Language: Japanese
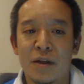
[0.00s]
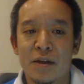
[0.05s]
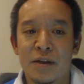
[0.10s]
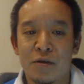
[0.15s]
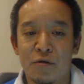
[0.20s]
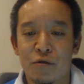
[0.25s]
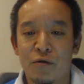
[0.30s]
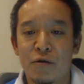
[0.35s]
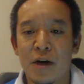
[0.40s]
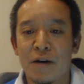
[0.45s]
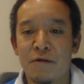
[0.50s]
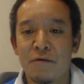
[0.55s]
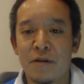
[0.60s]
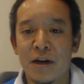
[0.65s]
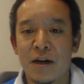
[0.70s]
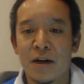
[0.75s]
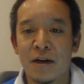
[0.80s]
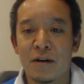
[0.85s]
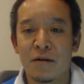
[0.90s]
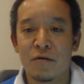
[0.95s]
法案
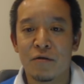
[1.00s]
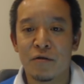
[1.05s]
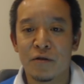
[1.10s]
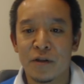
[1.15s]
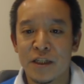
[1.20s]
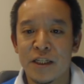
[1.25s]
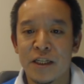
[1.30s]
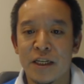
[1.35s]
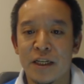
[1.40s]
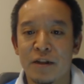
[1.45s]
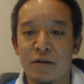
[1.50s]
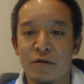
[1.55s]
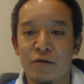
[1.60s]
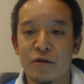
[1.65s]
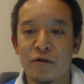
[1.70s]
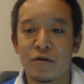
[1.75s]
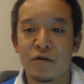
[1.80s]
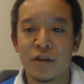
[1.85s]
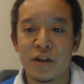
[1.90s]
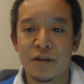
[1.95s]
はこっちに
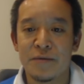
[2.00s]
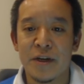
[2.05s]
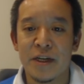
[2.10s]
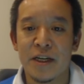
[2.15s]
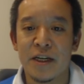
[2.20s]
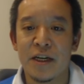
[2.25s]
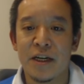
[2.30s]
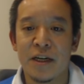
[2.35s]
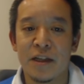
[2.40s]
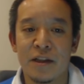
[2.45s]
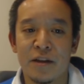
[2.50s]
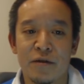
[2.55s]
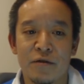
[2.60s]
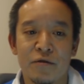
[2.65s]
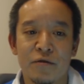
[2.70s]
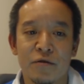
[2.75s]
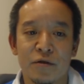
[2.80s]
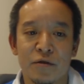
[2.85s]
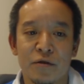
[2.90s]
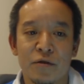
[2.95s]
投票すべきってい
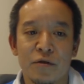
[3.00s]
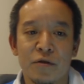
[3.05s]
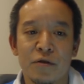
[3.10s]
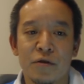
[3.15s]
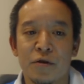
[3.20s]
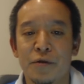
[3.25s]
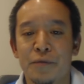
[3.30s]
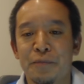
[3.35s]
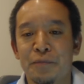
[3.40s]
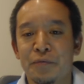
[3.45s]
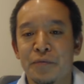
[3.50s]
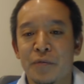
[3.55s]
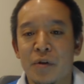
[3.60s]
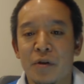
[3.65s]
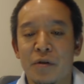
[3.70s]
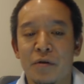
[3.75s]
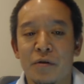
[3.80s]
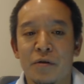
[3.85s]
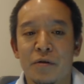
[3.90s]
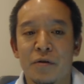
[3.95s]
うこと
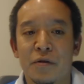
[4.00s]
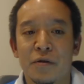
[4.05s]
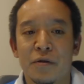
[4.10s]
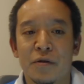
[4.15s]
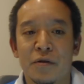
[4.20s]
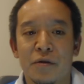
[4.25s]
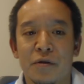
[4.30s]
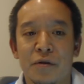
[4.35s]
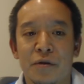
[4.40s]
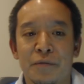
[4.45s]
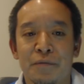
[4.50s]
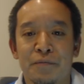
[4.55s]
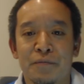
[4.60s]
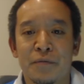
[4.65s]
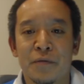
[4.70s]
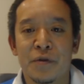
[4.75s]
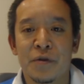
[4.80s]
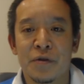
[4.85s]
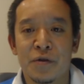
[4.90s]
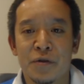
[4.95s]
を
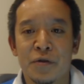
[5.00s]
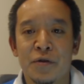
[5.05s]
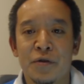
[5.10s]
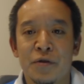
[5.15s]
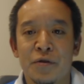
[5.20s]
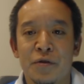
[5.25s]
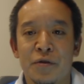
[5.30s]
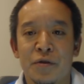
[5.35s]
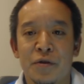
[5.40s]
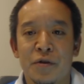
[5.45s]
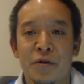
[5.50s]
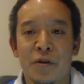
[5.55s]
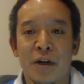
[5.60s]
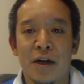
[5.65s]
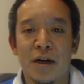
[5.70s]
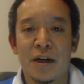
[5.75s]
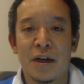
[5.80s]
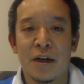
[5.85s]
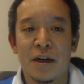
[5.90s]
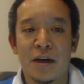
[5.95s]
そういう
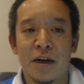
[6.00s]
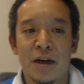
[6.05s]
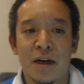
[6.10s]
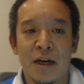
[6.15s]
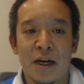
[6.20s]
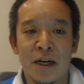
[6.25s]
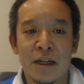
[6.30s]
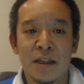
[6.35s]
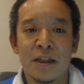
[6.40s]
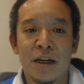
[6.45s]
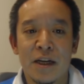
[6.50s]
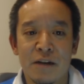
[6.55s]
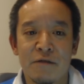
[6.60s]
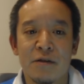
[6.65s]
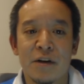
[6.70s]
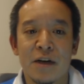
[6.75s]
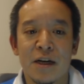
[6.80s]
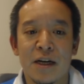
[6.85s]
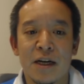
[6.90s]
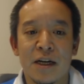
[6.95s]
案内
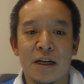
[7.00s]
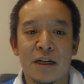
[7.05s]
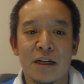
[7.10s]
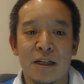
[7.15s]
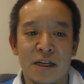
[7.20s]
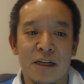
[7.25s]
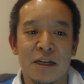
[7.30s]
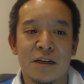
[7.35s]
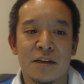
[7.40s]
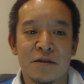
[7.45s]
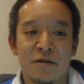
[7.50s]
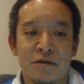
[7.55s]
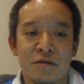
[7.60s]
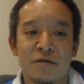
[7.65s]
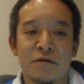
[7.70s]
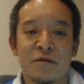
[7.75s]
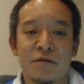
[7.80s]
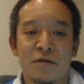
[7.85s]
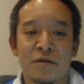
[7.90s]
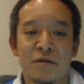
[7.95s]
はねす
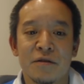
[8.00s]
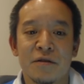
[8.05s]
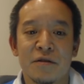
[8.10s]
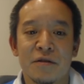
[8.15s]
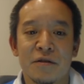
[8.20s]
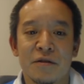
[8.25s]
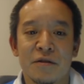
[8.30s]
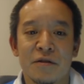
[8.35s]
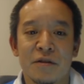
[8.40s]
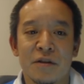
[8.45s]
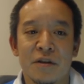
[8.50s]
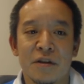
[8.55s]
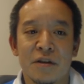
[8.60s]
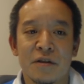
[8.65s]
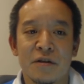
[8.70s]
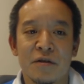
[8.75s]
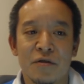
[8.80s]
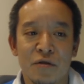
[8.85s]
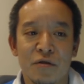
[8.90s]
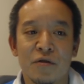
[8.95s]
る
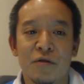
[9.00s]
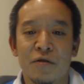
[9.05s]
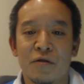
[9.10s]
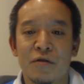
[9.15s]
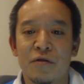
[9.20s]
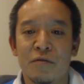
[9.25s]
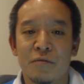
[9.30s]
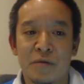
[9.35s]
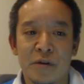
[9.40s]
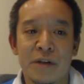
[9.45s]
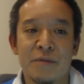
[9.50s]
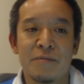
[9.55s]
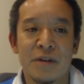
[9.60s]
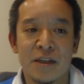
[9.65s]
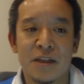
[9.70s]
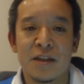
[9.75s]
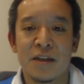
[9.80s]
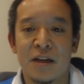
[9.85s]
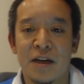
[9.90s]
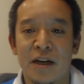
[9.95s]
と思いま
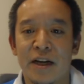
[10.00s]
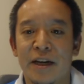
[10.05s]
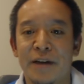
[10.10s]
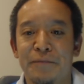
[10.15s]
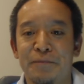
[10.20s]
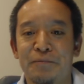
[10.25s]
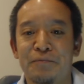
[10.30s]
す。はい